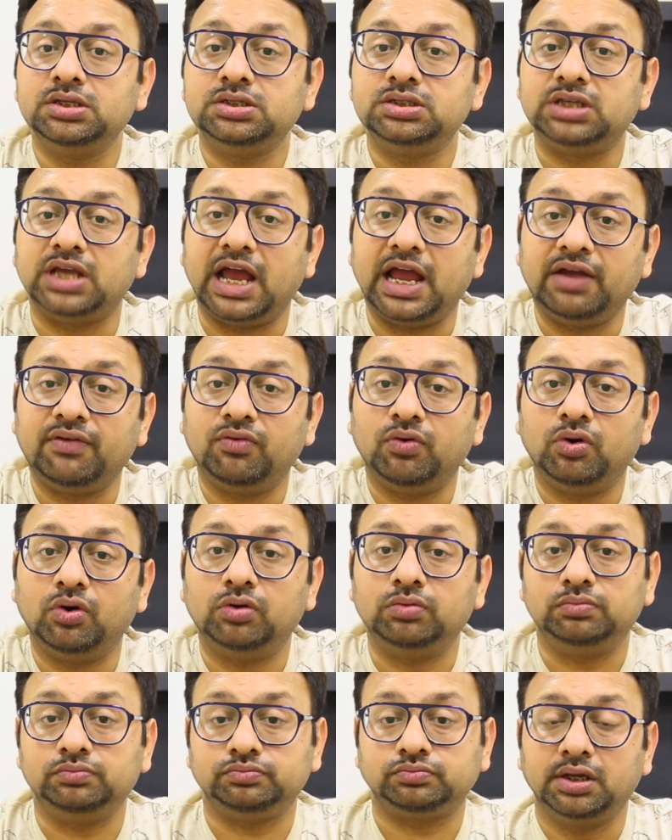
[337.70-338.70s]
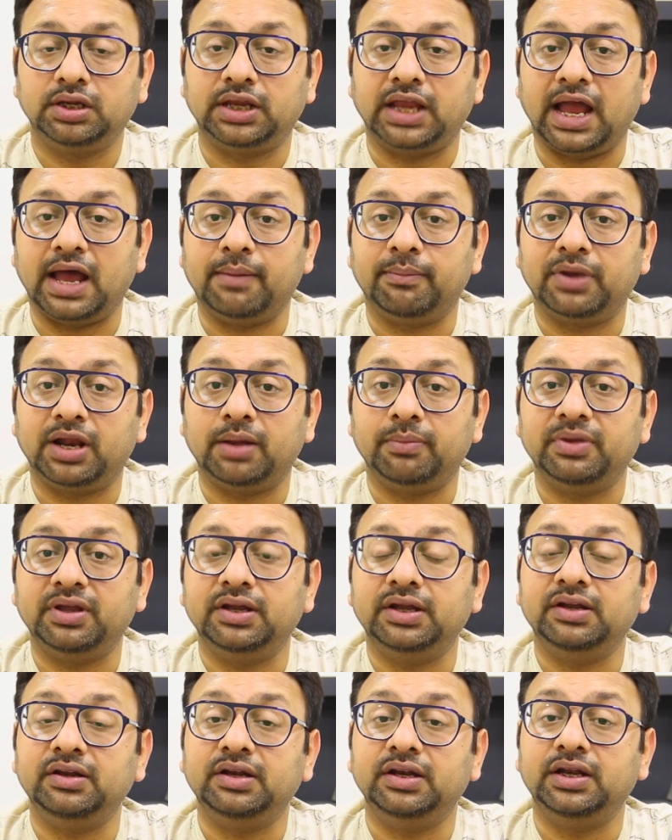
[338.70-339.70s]
चाहे वो कैमरा
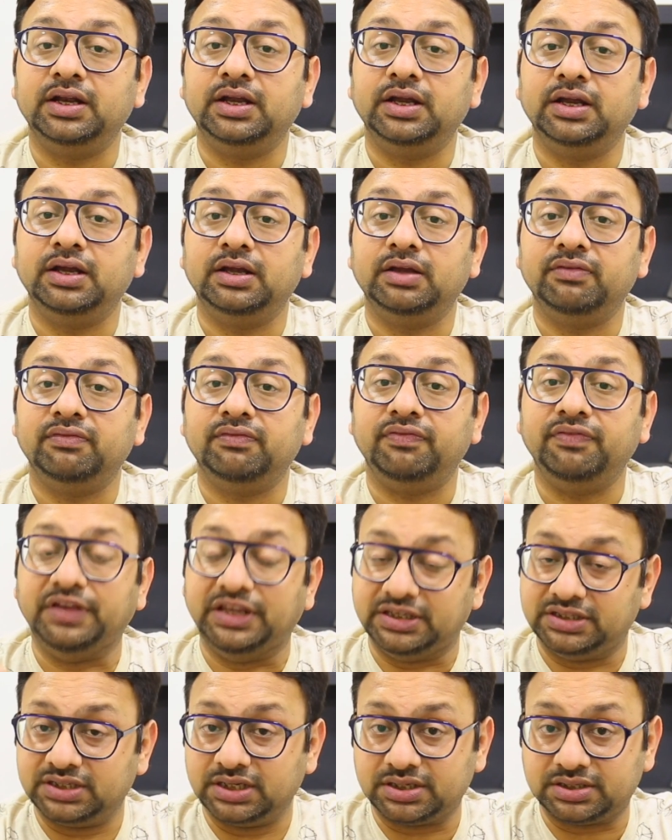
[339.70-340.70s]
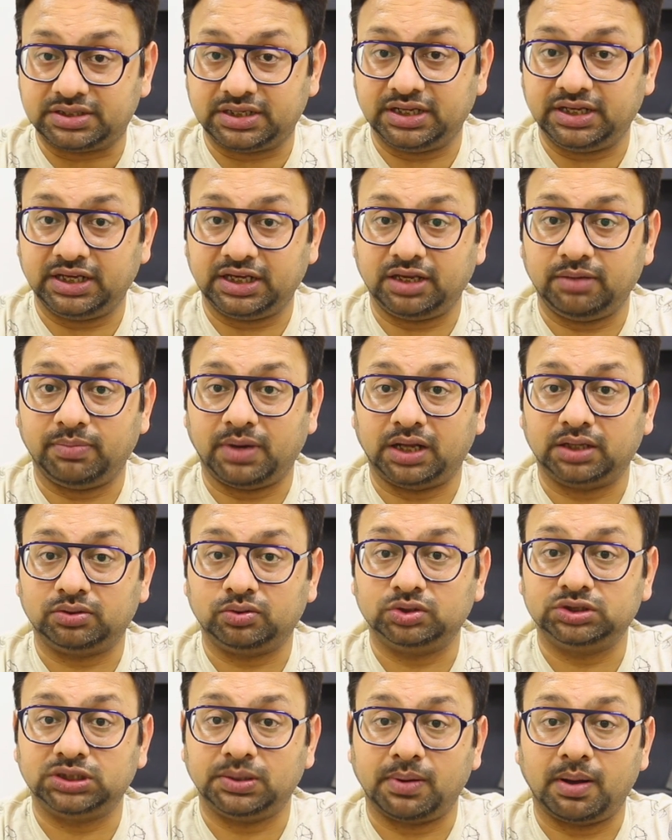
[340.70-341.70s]
में फीचर्स देने की बात
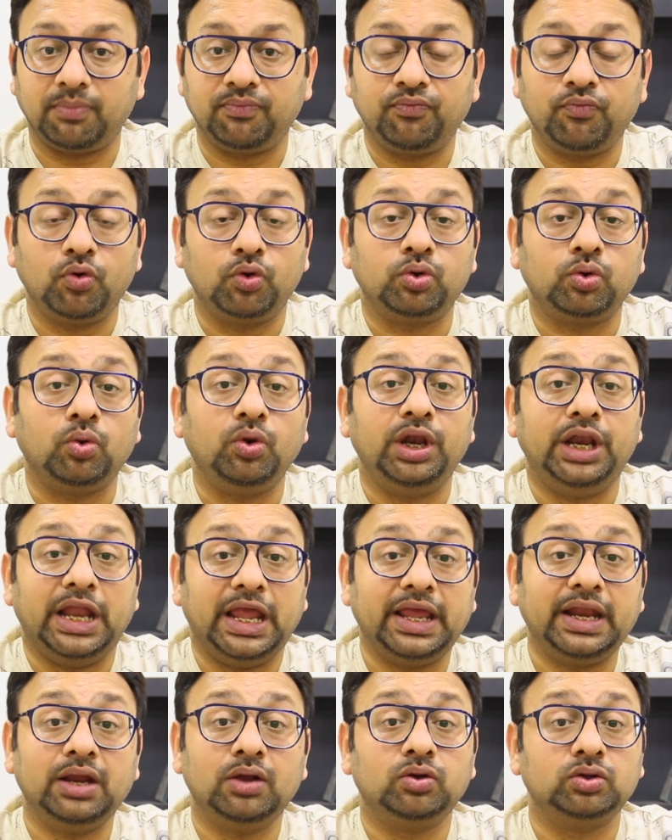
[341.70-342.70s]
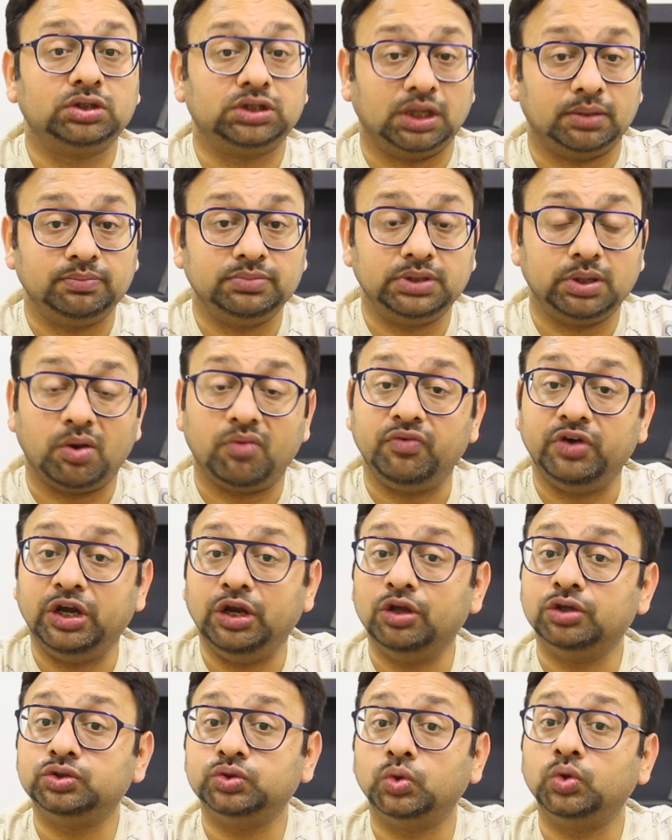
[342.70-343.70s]
हो जब आप फोटो ले रहे हो तब जब आप
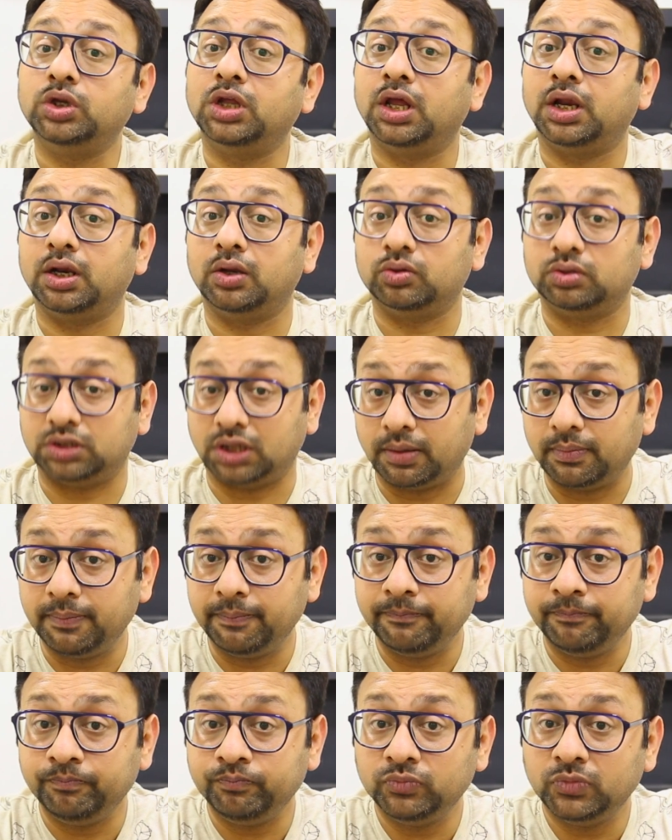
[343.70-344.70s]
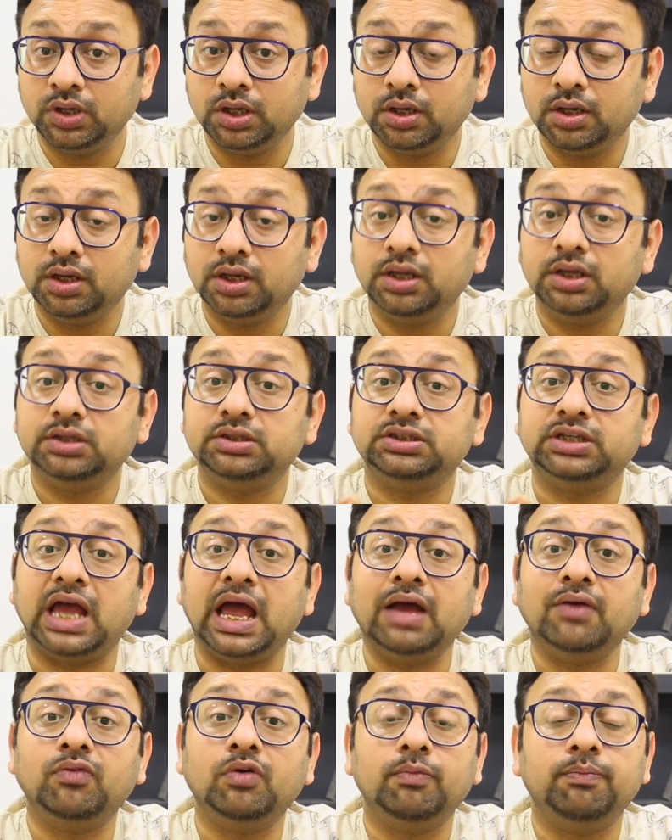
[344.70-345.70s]
वीडियो शूट कर रहे हो तब
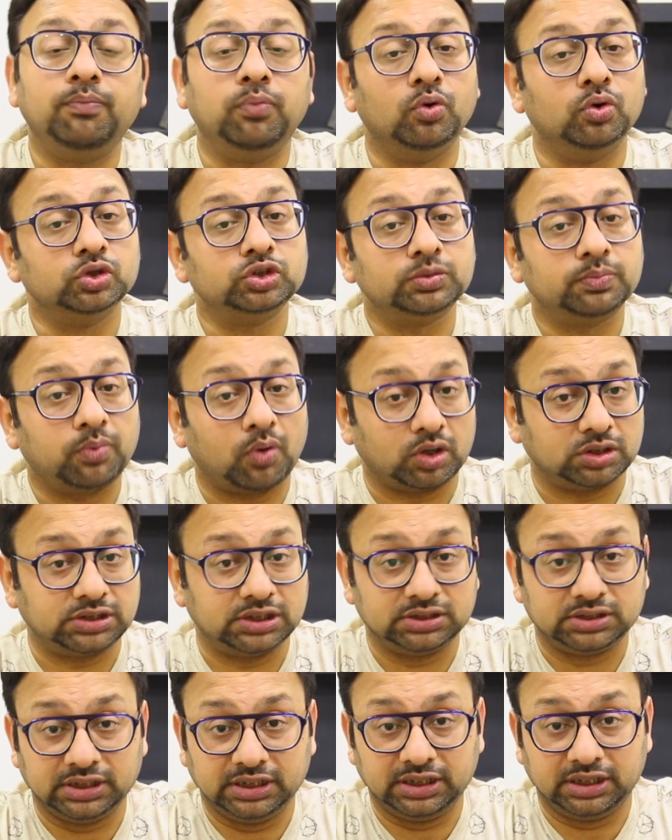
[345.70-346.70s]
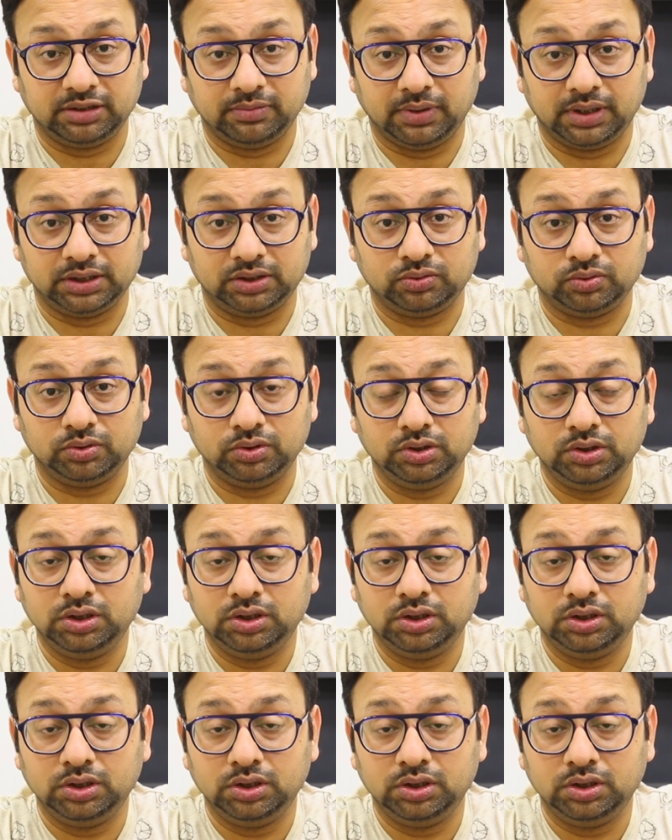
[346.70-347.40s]
चाहे वो पोस्ट प्रोसेसिंग की बात हो